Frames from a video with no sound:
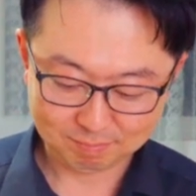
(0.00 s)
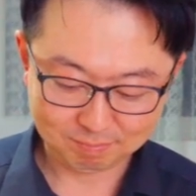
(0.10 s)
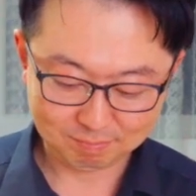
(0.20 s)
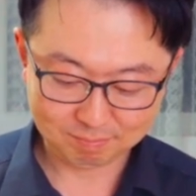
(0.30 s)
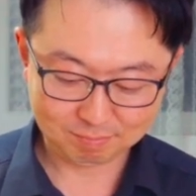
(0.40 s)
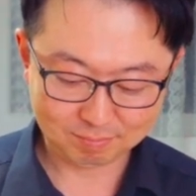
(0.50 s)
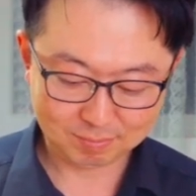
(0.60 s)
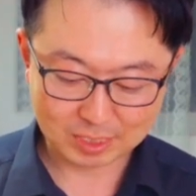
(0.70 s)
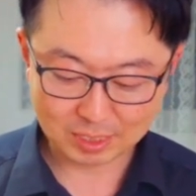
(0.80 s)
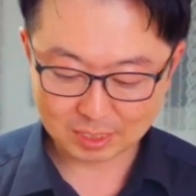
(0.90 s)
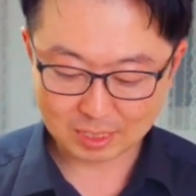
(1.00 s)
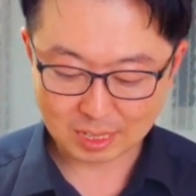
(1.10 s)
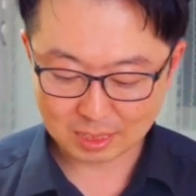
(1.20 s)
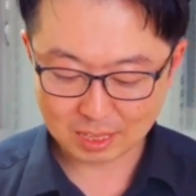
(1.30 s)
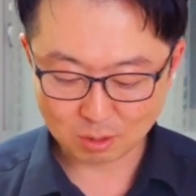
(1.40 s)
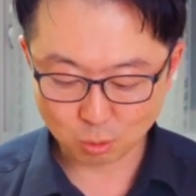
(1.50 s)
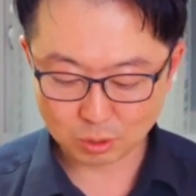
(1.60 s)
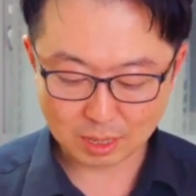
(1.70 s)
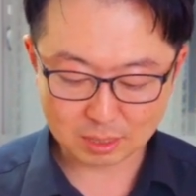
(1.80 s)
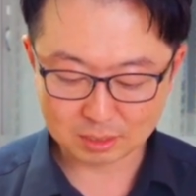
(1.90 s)
음, 아니야? 그렇긴 한데
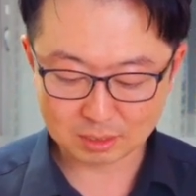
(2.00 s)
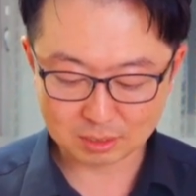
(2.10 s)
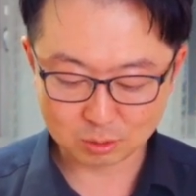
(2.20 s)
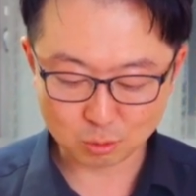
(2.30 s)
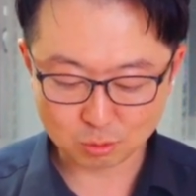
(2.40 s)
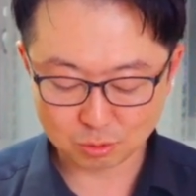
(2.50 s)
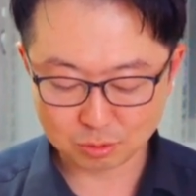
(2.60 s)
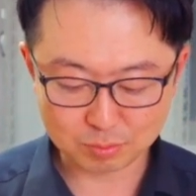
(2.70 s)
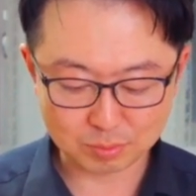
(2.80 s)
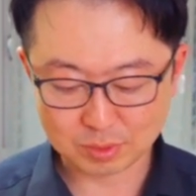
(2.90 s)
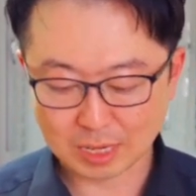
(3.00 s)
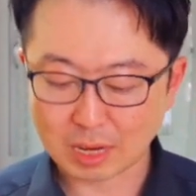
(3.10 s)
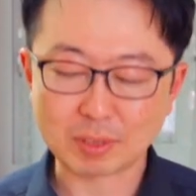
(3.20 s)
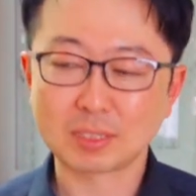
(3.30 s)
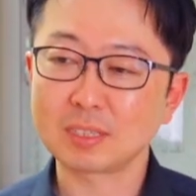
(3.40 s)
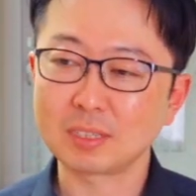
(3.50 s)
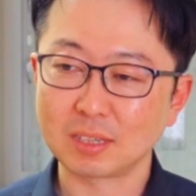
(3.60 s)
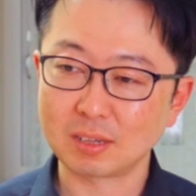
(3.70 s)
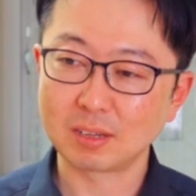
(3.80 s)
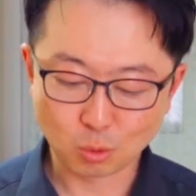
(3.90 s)
오뎅은 조금 제가 봤을 땐
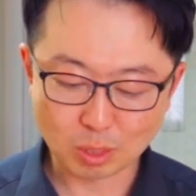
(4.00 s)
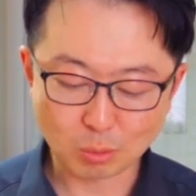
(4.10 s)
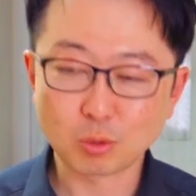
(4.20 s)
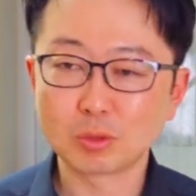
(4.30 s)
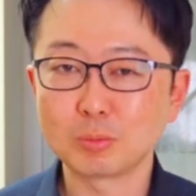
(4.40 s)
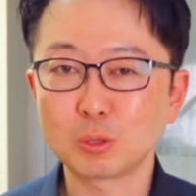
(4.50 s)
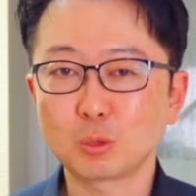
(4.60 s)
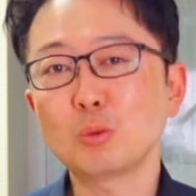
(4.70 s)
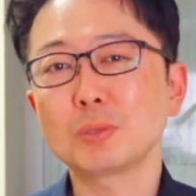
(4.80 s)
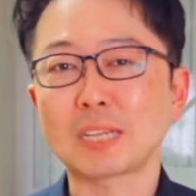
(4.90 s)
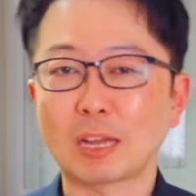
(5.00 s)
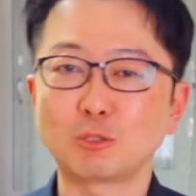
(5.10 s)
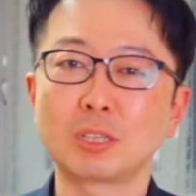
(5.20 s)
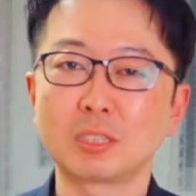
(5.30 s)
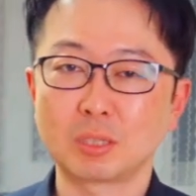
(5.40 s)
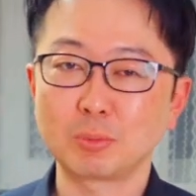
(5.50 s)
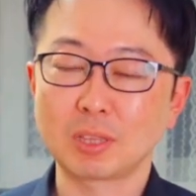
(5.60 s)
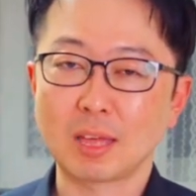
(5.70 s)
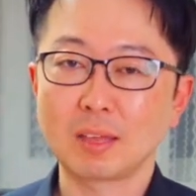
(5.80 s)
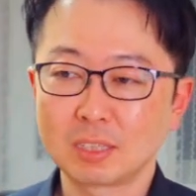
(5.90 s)
그래요. 오뎅 볶음은 조금씩 자주 해 드시면
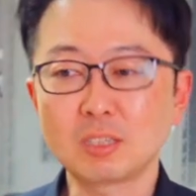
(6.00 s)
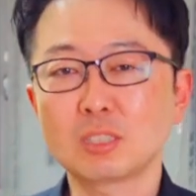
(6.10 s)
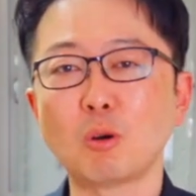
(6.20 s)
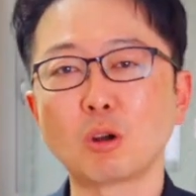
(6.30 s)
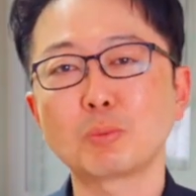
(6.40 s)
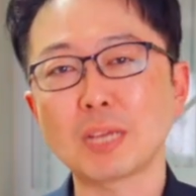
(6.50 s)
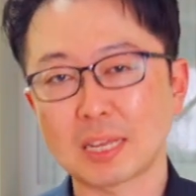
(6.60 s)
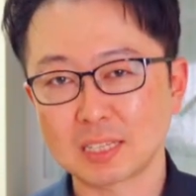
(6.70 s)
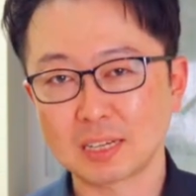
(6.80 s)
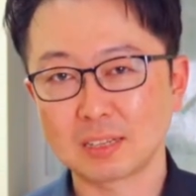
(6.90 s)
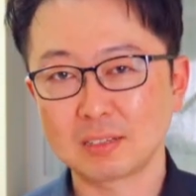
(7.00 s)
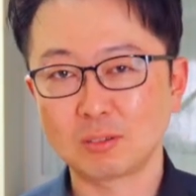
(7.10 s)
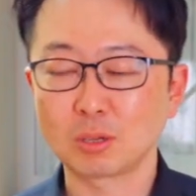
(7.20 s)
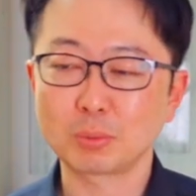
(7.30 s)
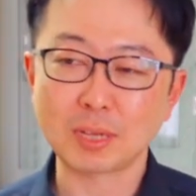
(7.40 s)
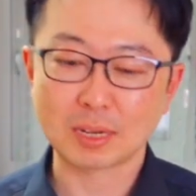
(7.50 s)
돼. 이거 지금 어렵지 않잖아요. 어렵지